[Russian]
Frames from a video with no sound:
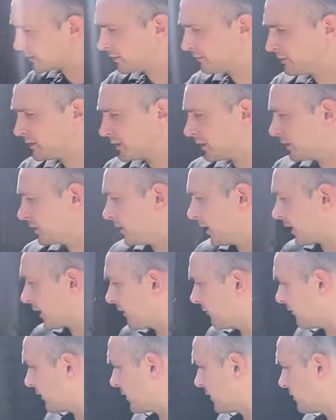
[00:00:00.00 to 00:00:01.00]
на вид
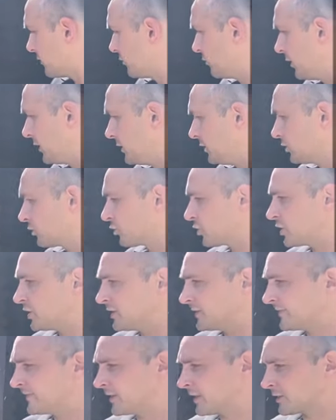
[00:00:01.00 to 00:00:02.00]
одинаковые, но они
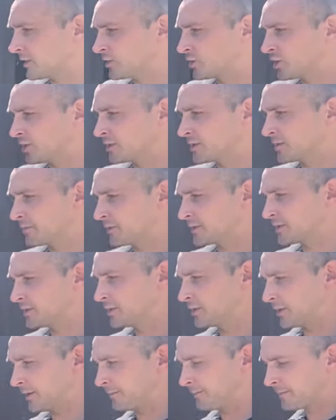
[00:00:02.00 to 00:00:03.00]
существенно отличаются по
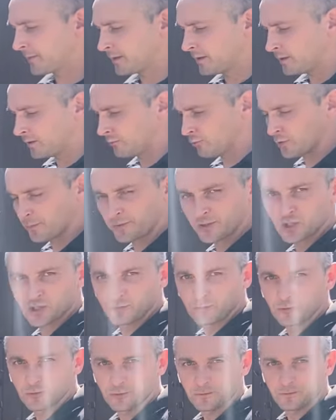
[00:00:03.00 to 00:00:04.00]
цене. И вот почему.